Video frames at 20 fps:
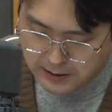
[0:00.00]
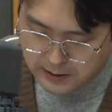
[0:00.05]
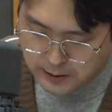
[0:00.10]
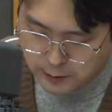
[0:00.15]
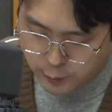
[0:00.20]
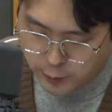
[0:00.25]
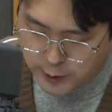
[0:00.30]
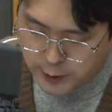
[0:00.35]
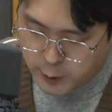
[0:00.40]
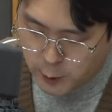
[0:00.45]

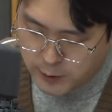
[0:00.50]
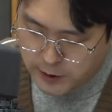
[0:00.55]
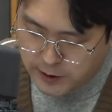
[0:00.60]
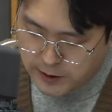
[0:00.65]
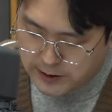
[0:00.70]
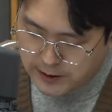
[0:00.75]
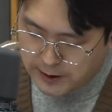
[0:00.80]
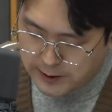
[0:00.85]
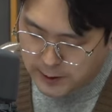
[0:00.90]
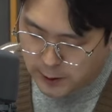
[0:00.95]
우리
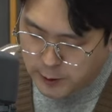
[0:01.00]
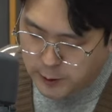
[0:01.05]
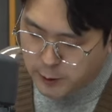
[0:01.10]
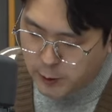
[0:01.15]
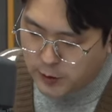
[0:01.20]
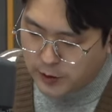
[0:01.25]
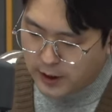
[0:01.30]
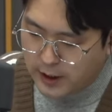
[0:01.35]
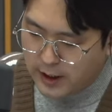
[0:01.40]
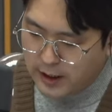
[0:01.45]
조선시대
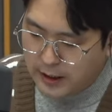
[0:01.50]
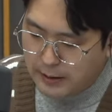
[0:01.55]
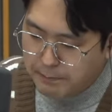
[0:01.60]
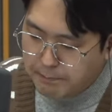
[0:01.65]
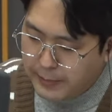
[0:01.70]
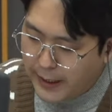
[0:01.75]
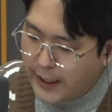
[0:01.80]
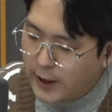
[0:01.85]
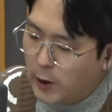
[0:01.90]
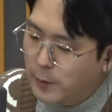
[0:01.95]
선조들의
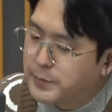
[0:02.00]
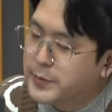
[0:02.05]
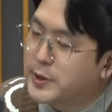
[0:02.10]
백업